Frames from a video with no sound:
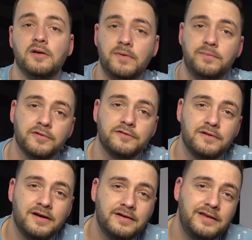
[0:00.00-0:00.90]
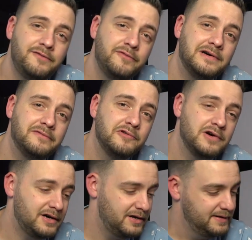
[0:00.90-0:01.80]
Mais pour cela, il faut
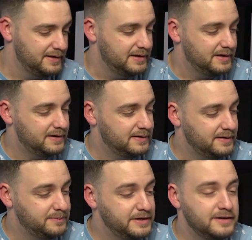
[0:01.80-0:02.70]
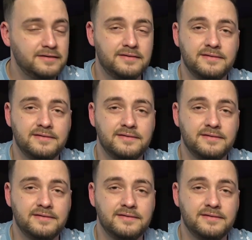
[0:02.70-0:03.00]
avoir eh bien,